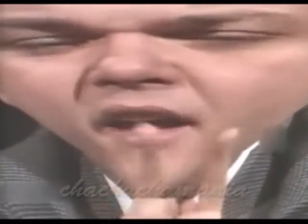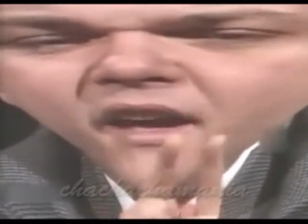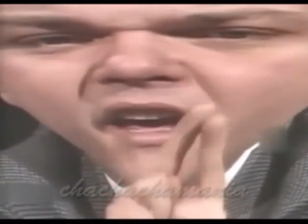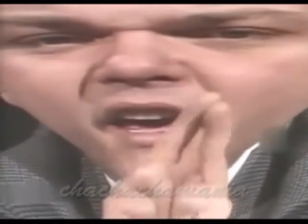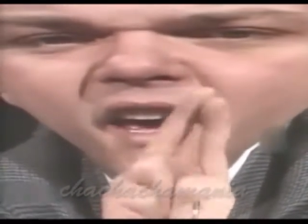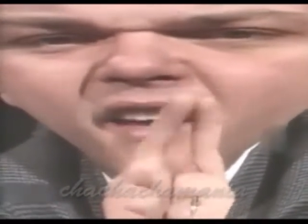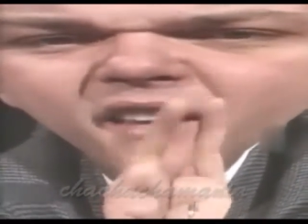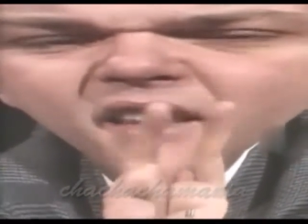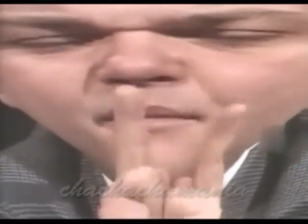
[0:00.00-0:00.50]

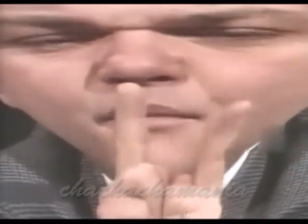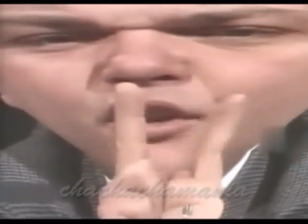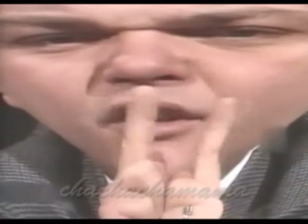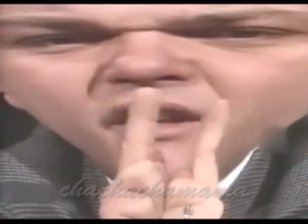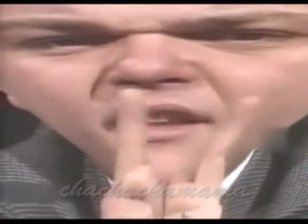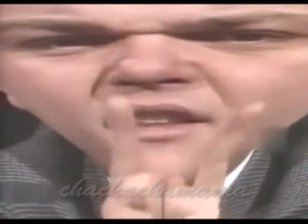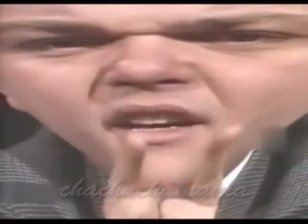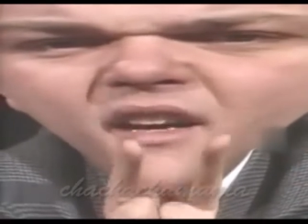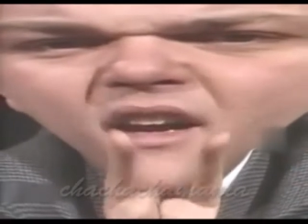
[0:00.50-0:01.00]
Y Esta
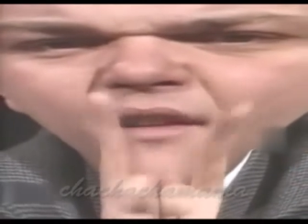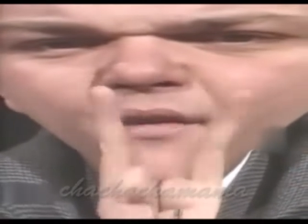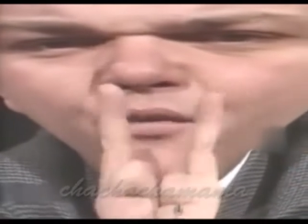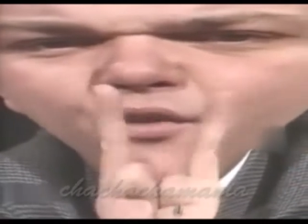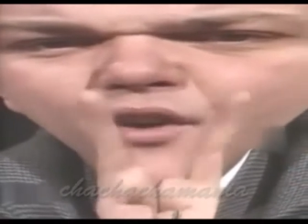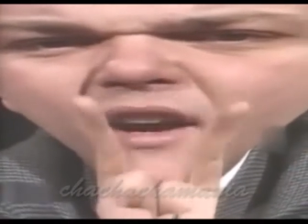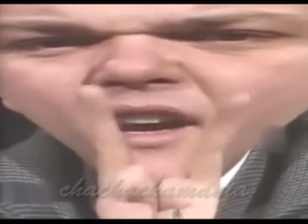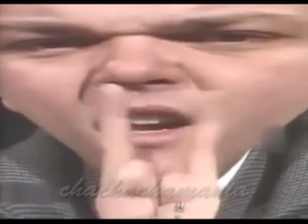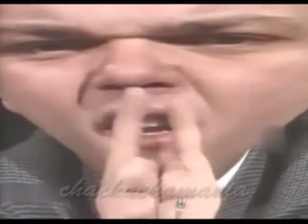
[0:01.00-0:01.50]
mortadela
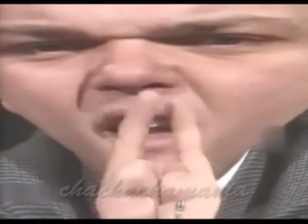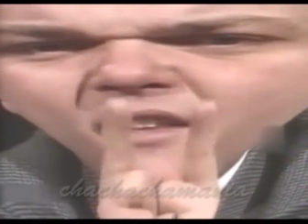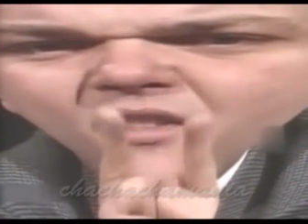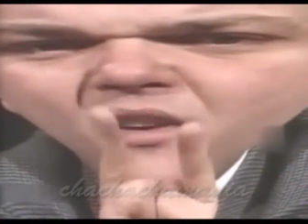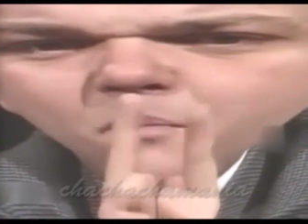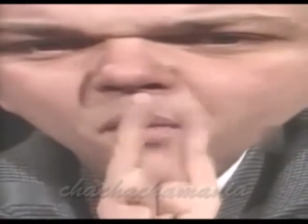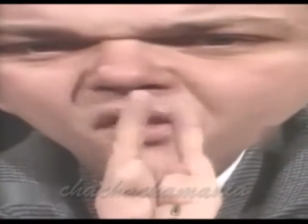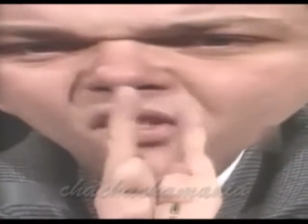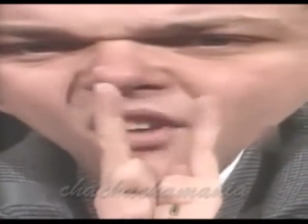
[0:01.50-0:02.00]
fue criada
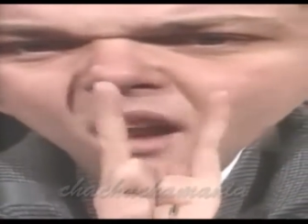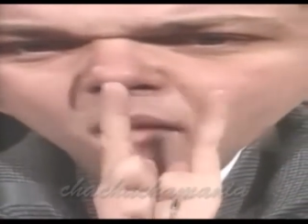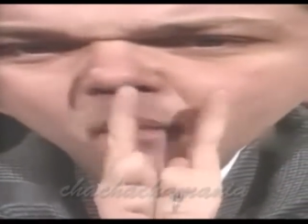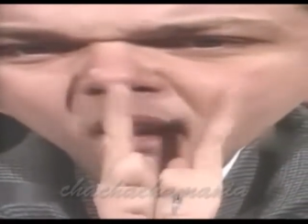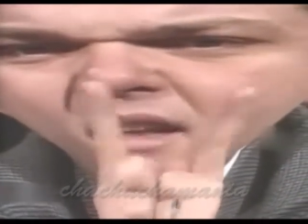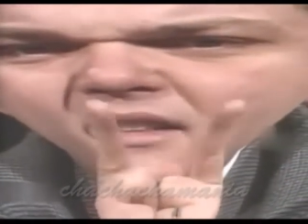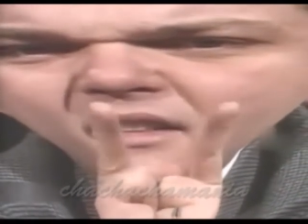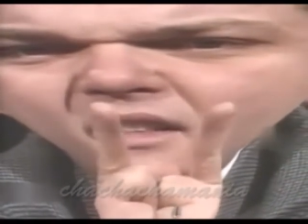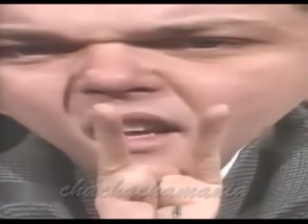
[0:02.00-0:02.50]

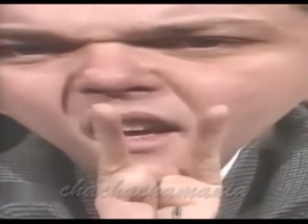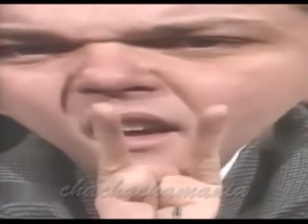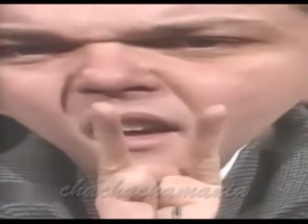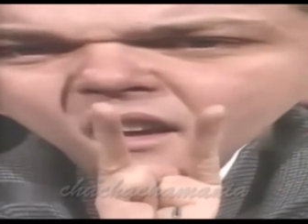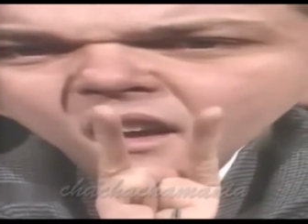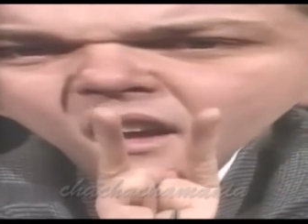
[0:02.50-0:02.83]
especialmente